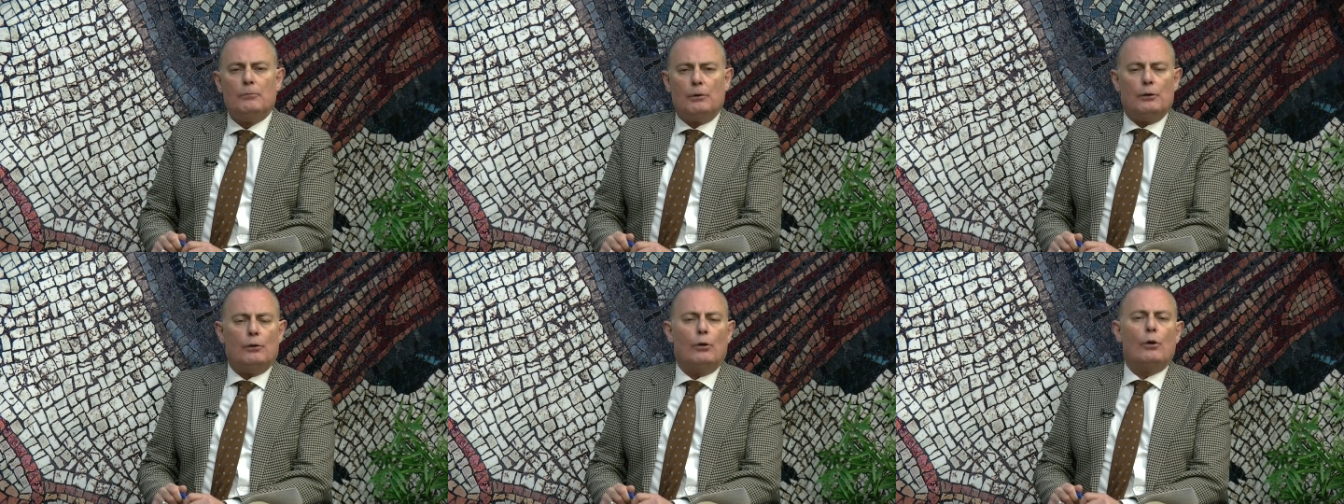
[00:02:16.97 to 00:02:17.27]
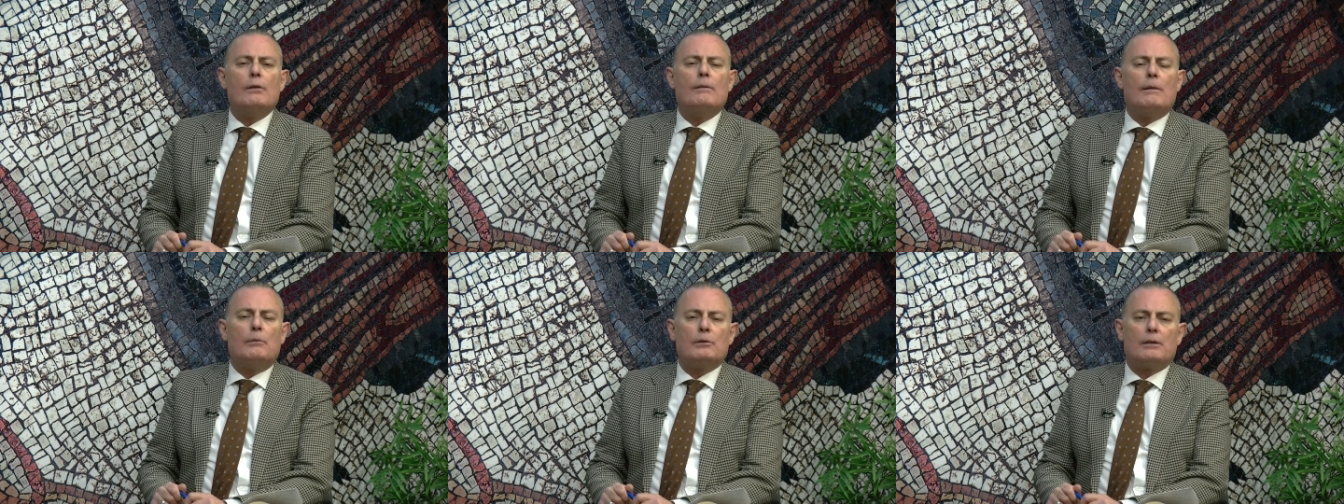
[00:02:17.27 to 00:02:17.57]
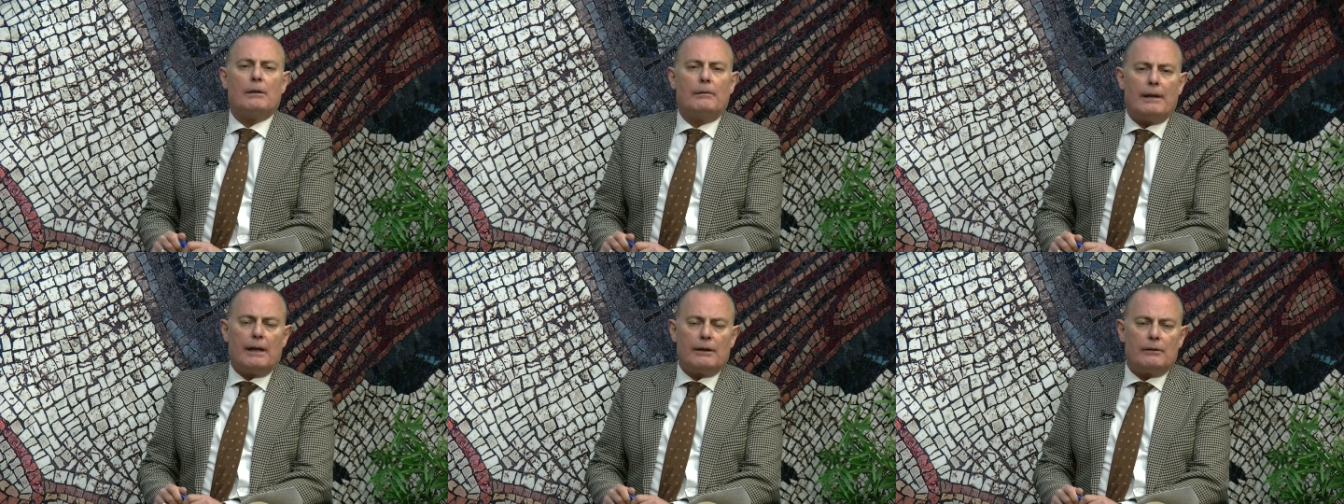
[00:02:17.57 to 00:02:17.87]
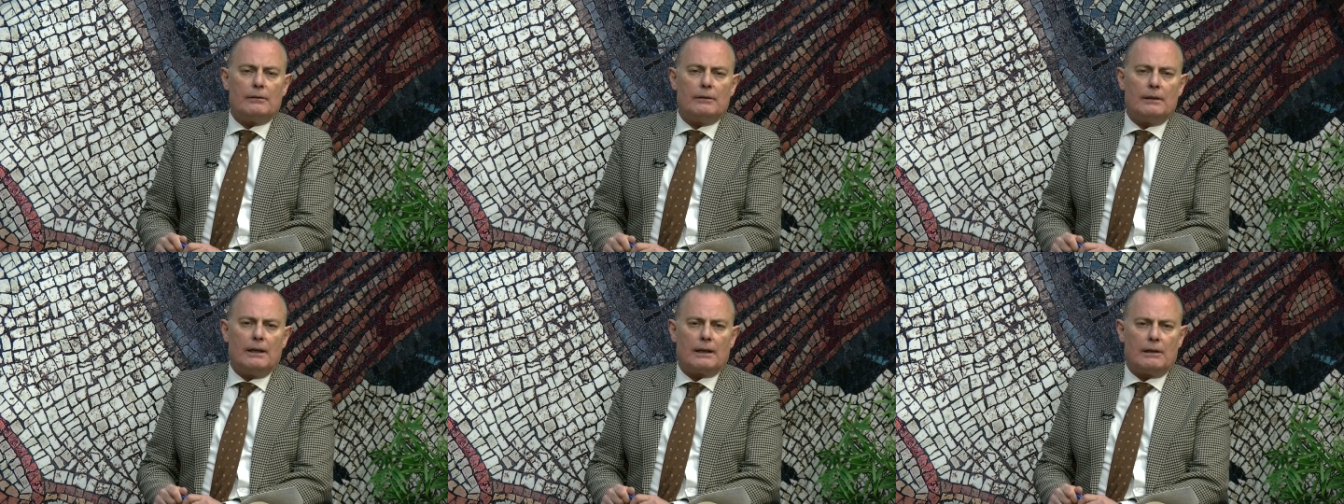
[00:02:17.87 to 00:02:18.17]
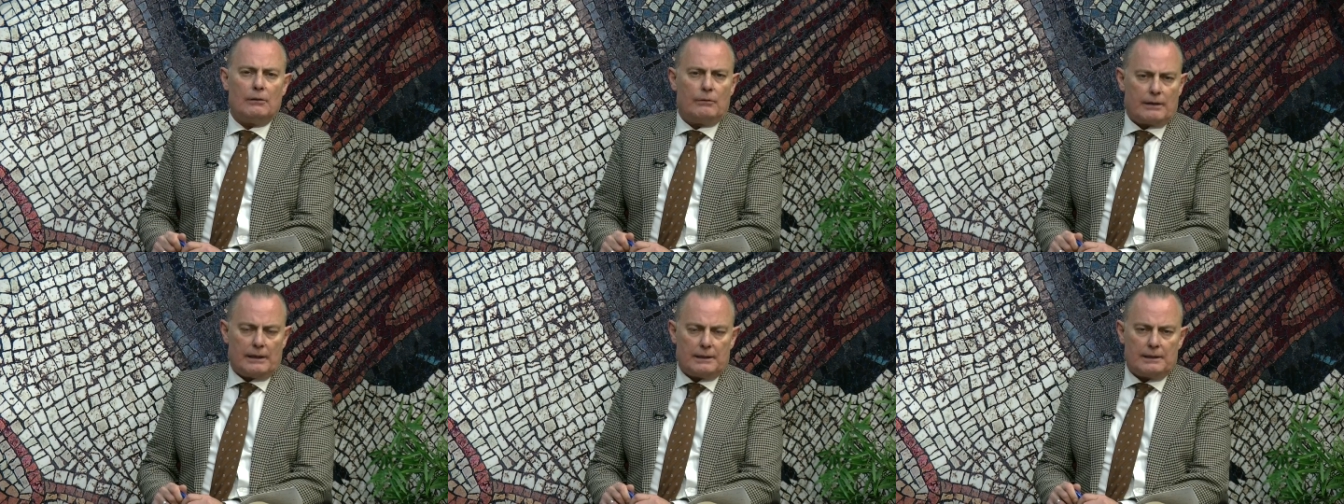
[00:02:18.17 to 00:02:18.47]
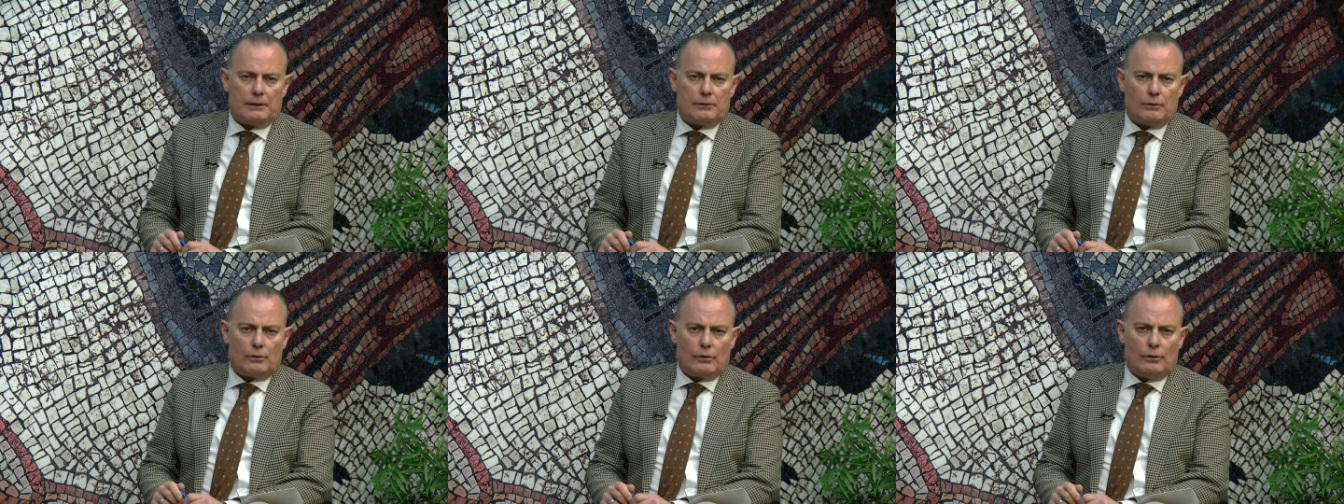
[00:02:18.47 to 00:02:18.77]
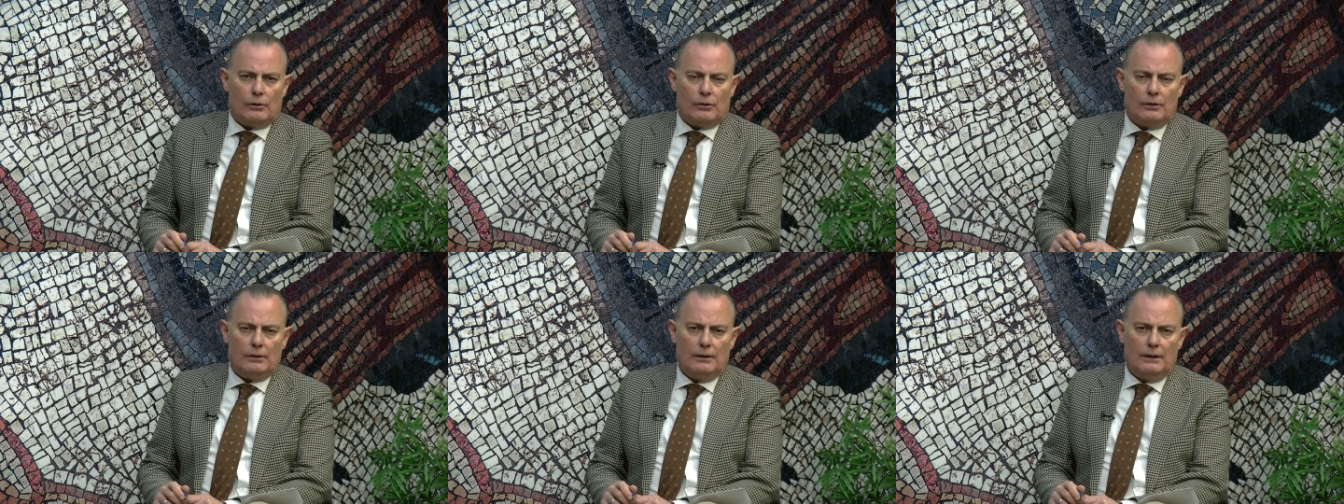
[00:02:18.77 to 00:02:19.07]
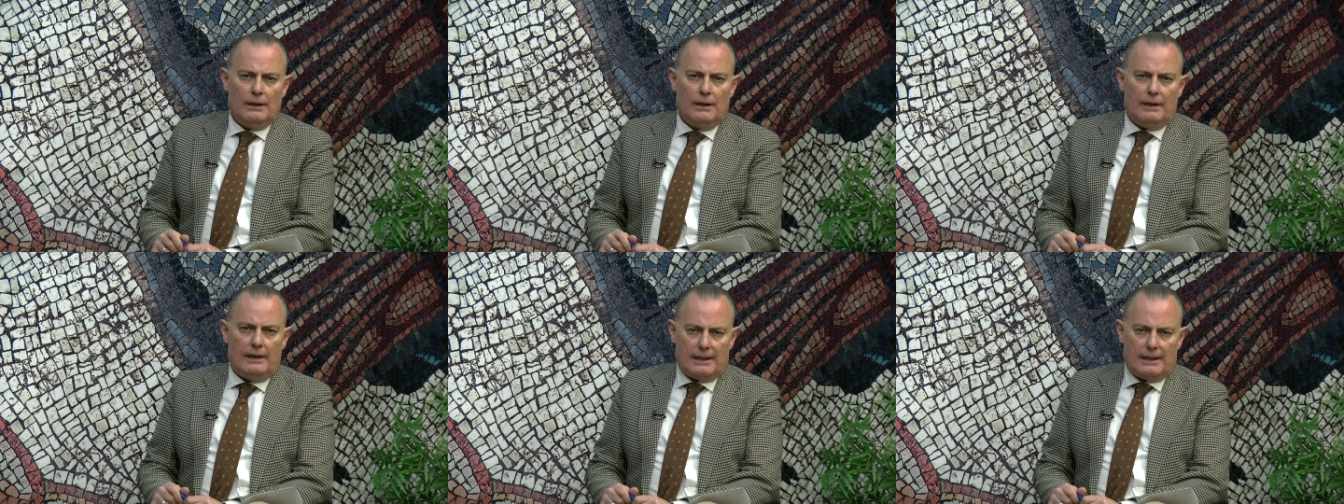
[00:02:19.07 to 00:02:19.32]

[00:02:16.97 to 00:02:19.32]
Bueno, hoy vamos a hablar eh, aquí un ratito con